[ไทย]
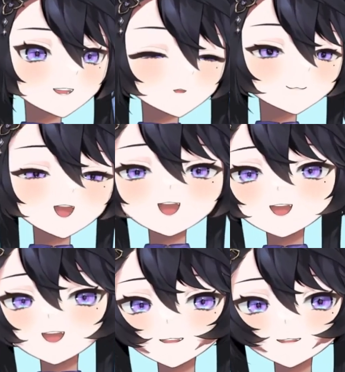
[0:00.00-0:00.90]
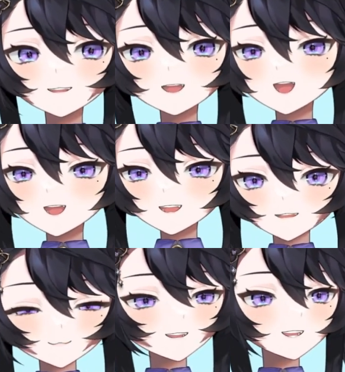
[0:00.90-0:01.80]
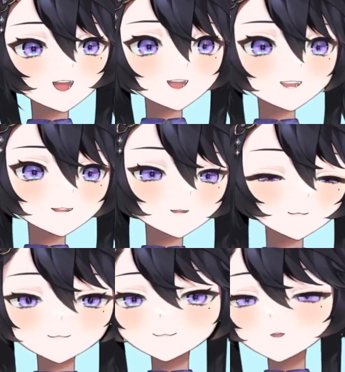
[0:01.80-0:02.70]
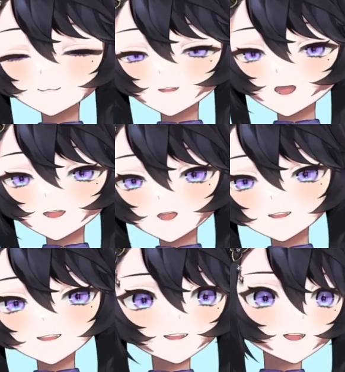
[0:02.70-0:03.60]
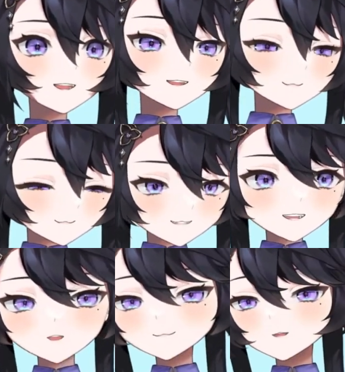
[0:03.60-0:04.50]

เข้าไปแล้วก็ได้คุยกันแล้วก็ไปไปมาก็ทำสัญญามื